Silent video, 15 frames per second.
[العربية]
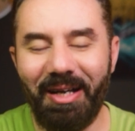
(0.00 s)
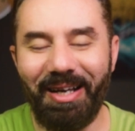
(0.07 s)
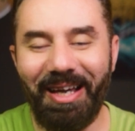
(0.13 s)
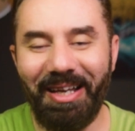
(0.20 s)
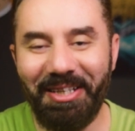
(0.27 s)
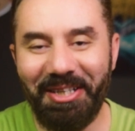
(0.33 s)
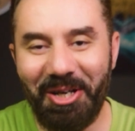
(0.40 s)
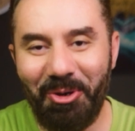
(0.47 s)

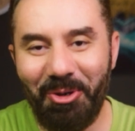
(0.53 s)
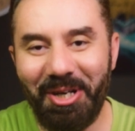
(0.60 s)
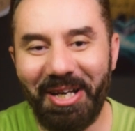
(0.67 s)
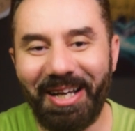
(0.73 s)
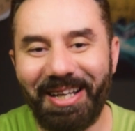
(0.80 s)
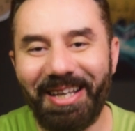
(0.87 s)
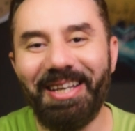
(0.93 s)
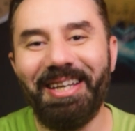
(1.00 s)
خليني اقول
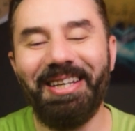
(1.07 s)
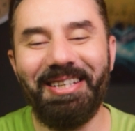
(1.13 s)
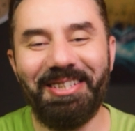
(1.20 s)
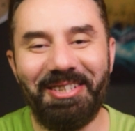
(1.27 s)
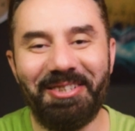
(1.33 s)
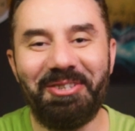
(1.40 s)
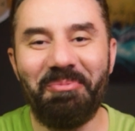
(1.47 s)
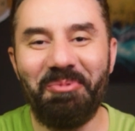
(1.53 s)
لك ان
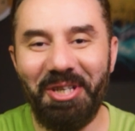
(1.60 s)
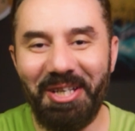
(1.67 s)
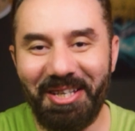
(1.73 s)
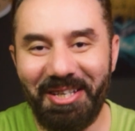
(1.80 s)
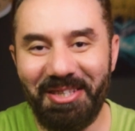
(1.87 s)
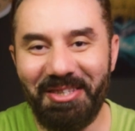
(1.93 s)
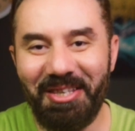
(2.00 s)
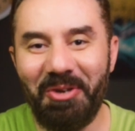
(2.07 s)
ده طبيعي
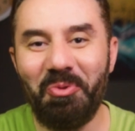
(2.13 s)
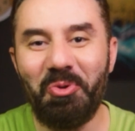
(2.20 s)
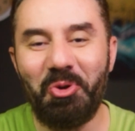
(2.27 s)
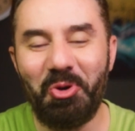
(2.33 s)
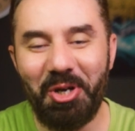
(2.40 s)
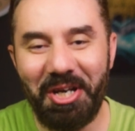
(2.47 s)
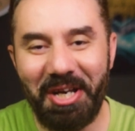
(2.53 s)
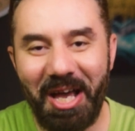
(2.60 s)
جدا
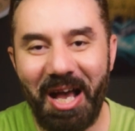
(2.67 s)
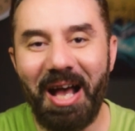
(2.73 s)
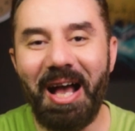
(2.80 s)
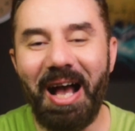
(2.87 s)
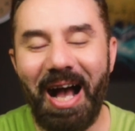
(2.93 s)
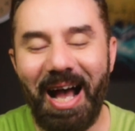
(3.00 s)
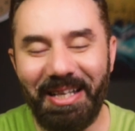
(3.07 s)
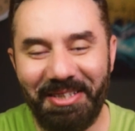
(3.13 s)
وكلنا
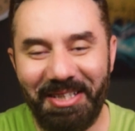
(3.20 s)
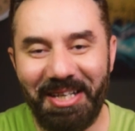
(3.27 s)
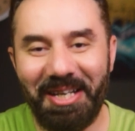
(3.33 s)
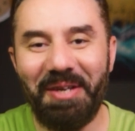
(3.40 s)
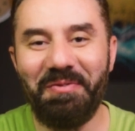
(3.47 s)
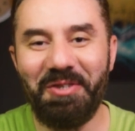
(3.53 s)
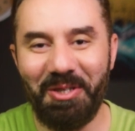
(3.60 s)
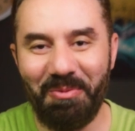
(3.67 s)
عندنا
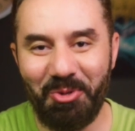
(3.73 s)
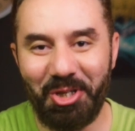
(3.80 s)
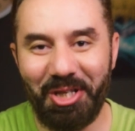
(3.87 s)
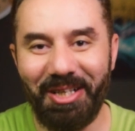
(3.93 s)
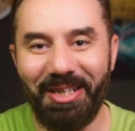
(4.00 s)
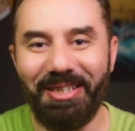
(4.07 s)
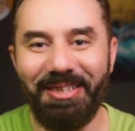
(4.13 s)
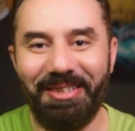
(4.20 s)
نفس المشكلة